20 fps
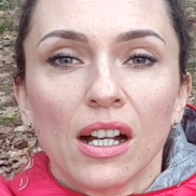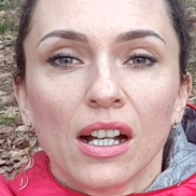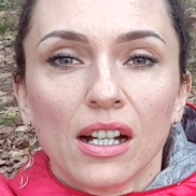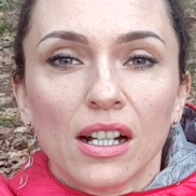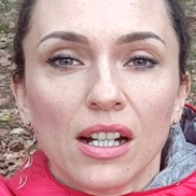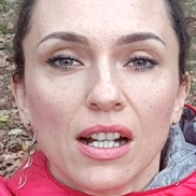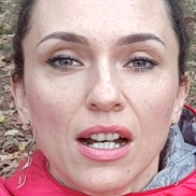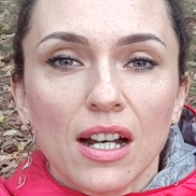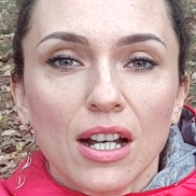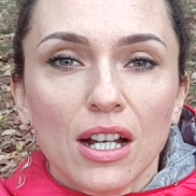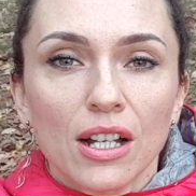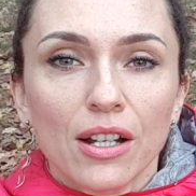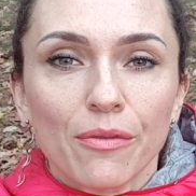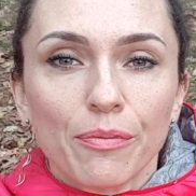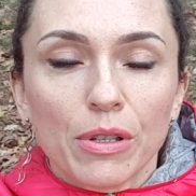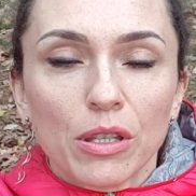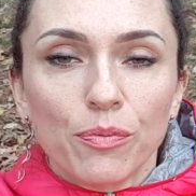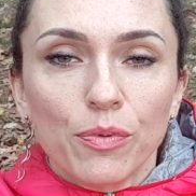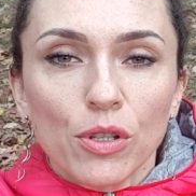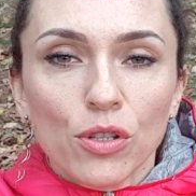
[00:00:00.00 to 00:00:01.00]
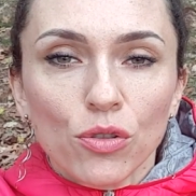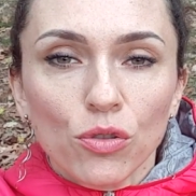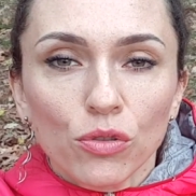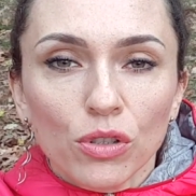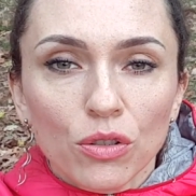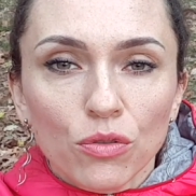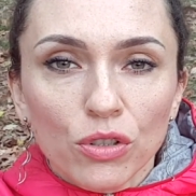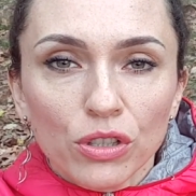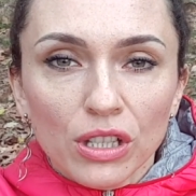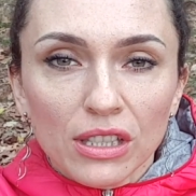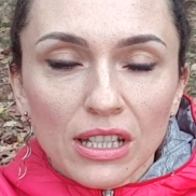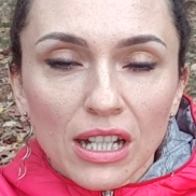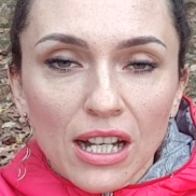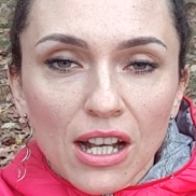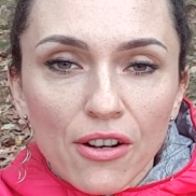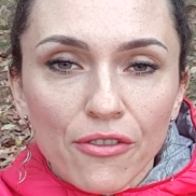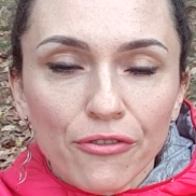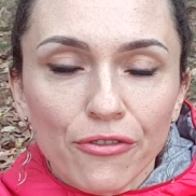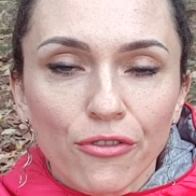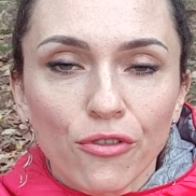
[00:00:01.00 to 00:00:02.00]
э, подписывают какой-то
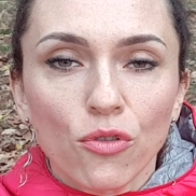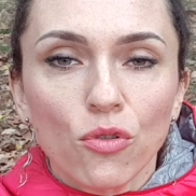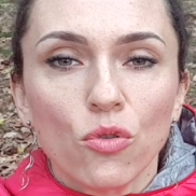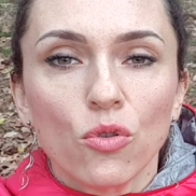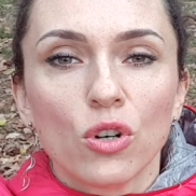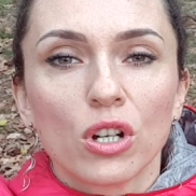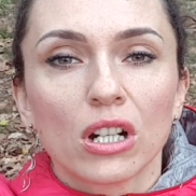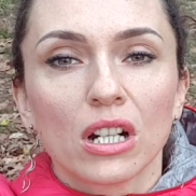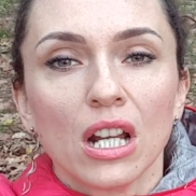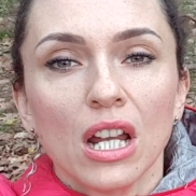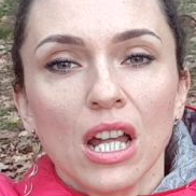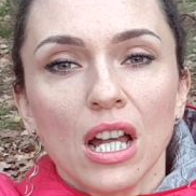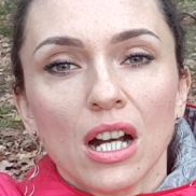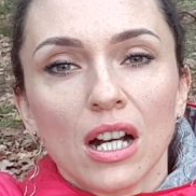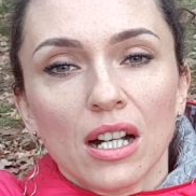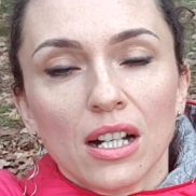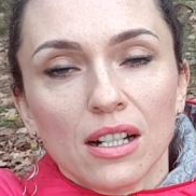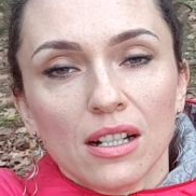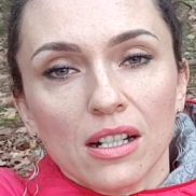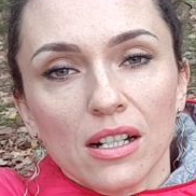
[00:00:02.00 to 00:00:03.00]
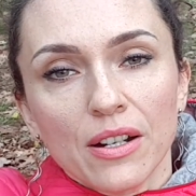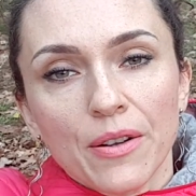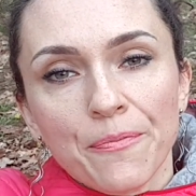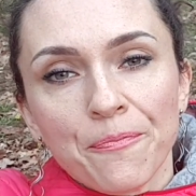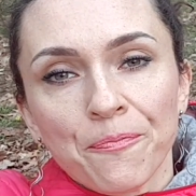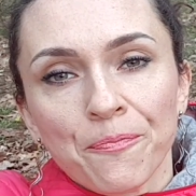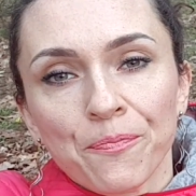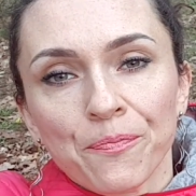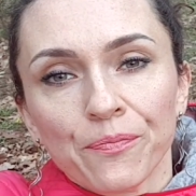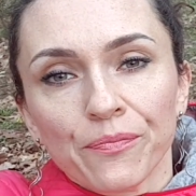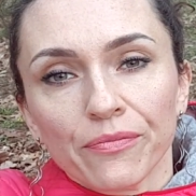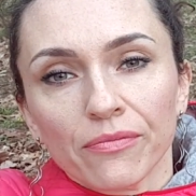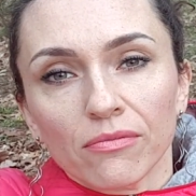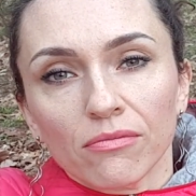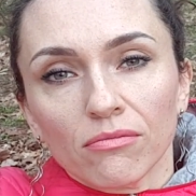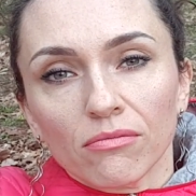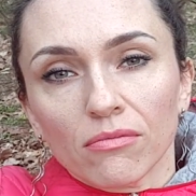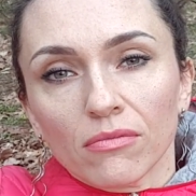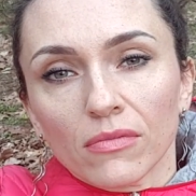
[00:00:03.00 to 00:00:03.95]
договор, э,